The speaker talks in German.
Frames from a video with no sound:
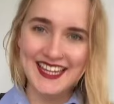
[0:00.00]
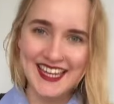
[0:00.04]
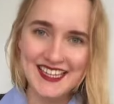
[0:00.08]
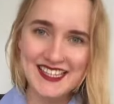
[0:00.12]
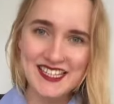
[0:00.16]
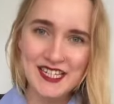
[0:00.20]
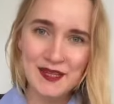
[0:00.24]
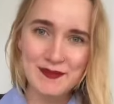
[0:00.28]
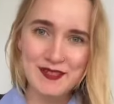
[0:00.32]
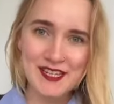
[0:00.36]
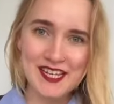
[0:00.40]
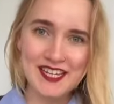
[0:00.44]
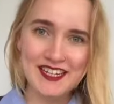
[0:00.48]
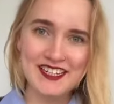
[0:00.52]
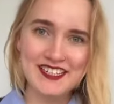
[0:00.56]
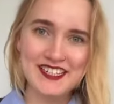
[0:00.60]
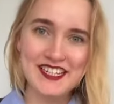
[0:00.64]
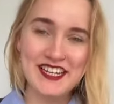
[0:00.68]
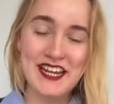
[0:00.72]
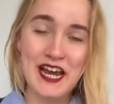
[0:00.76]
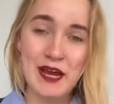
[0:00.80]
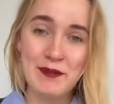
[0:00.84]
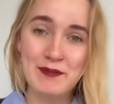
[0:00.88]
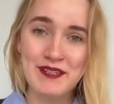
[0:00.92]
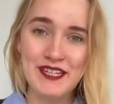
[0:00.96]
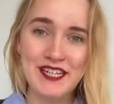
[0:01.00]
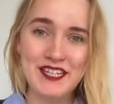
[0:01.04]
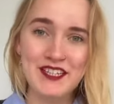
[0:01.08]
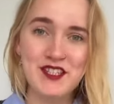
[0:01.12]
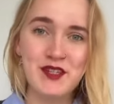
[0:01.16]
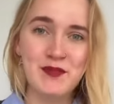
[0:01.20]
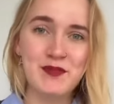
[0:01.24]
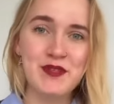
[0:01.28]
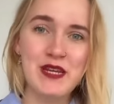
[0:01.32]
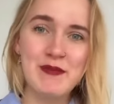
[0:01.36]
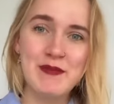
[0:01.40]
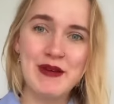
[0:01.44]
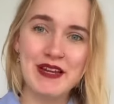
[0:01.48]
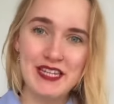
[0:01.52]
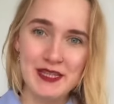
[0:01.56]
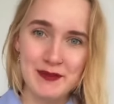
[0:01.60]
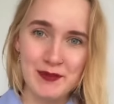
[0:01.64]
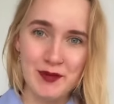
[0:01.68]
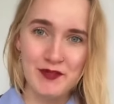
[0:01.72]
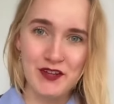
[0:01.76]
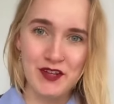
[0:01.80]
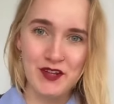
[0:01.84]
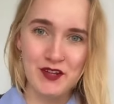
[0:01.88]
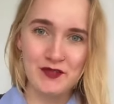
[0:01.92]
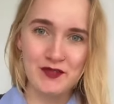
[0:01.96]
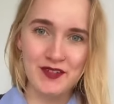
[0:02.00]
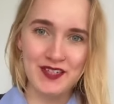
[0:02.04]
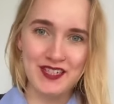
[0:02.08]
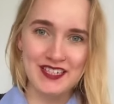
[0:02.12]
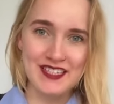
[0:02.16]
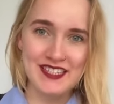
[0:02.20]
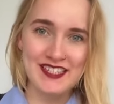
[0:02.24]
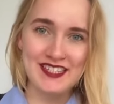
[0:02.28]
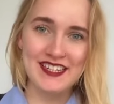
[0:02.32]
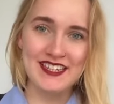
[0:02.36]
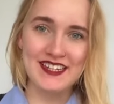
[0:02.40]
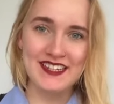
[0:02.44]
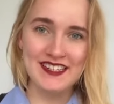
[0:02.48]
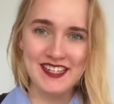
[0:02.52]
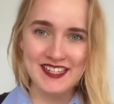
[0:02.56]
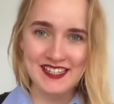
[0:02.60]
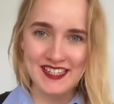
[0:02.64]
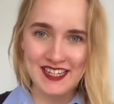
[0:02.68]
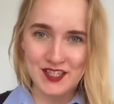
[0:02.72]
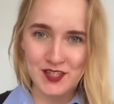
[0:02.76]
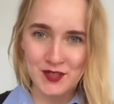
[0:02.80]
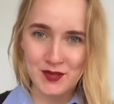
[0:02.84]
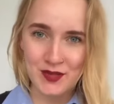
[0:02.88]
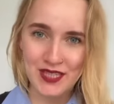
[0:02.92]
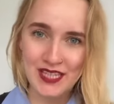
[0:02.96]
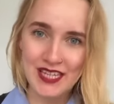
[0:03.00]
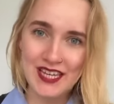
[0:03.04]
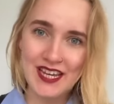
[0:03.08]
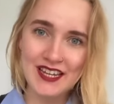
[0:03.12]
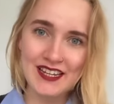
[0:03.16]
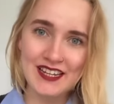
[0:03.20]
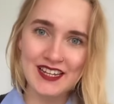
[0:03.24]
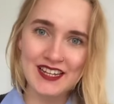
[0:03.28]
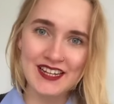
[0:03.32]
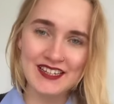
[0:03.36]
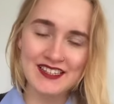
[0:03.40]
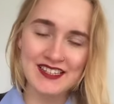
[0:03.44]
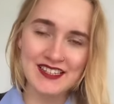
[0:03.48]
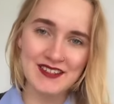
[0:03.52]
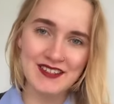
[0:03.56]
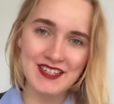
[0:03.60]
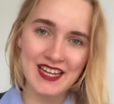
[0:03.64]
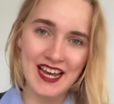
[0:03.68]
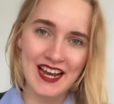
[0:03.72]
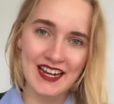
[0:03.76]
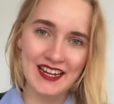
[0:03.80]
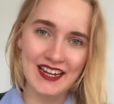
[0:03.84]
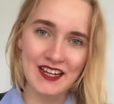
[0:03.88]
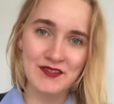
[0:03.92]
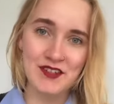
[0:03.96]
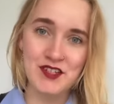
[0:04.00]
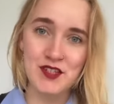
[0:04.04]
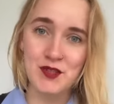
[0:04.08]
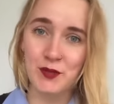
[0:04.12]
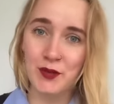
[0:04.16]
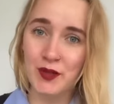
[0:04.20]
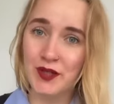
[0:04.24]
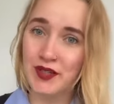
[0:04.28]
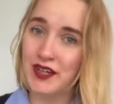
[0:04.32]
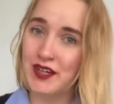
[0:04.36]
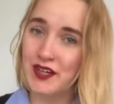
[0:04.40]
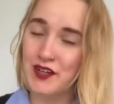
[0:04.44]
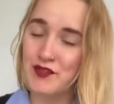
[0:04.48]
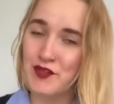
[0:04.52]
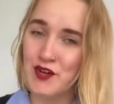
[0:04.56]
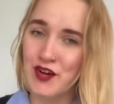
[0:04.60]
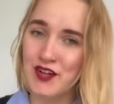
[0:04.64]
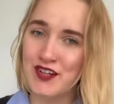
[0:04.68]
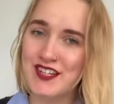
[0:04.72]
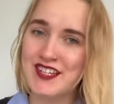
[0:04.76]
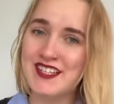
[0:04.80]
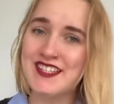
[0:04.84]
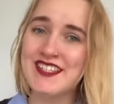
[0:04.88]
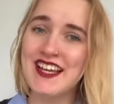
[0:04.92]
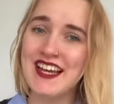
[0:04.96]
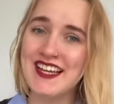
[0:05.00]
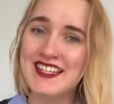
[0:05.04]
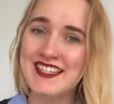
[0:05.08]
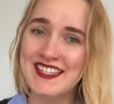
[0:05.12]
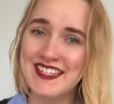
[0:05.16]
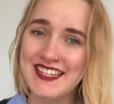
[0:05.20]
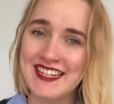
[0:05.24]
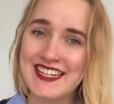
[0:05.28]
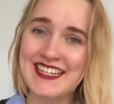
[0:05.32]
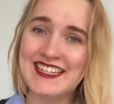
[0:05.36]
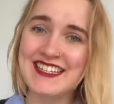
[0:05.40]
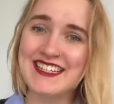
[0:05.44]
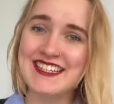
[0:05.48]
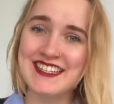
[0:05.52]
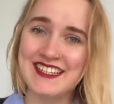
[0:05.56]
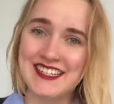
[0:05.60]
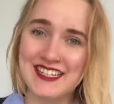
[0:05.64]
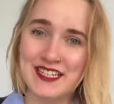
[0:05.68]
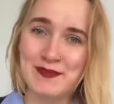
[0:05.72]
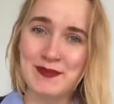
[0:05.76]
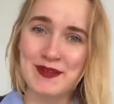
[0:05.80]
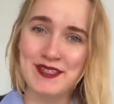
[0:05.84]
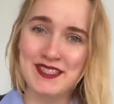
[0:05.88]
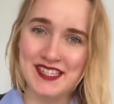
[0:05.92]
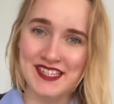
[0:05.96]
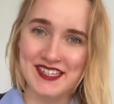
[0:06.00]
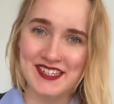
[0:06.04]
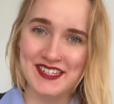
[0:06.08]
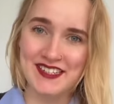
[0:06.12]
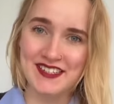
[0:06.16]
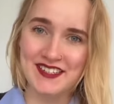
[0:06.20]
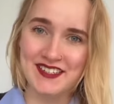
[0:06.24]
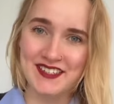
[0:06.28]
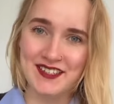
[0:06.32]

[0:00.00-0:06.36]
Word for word: Jetzt gibt's endlich ein Update zum Thema Liebe, wen du willst. Denn dass es dazu hier in den letzten Tagen etwas ruhiger geworden ist, heißt nicht, dass nichts passiert